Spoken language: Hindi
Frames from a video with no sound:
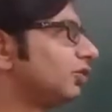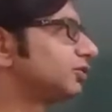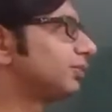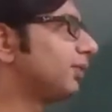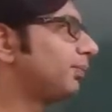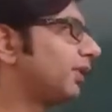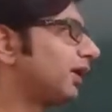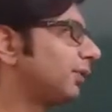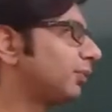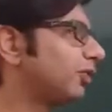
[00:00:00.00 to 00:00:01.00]
उसमें
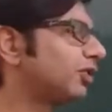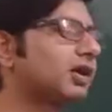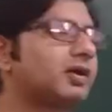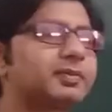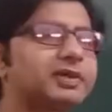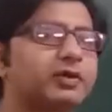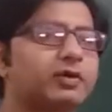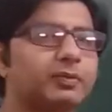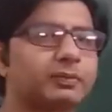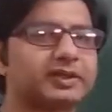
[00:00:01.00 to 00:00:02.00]
बड़े प्रोग्राम की
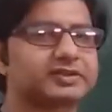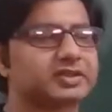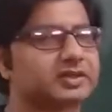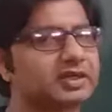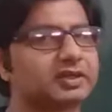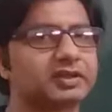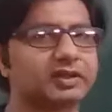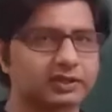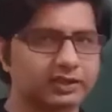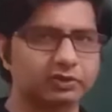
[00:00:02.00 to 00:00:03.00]
कॉम्प्लेक्सिटी इतनी
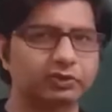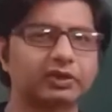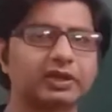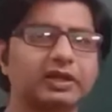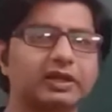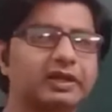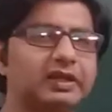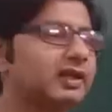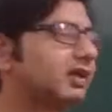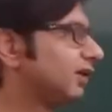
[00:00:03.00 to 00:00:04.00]
अधिक होने लग
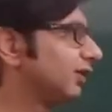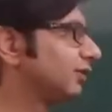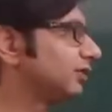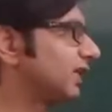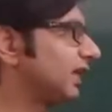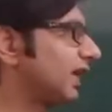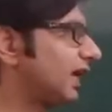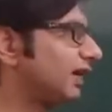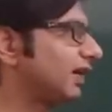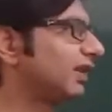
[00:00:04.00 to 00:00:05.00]
गई कि उसे
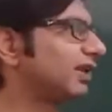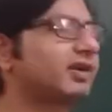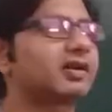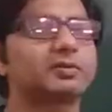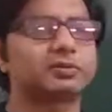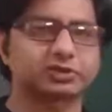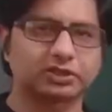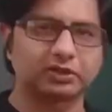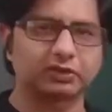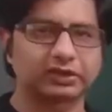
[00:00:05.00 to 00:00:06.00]
हैंडल करना
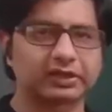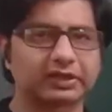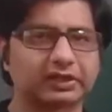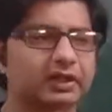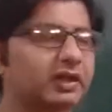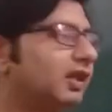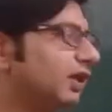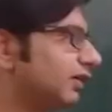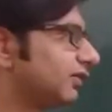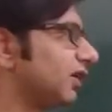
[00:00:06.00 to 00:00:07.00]
मुश्किल होने लग गया
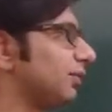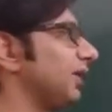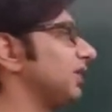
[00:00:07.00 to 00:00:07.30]
इसके बाद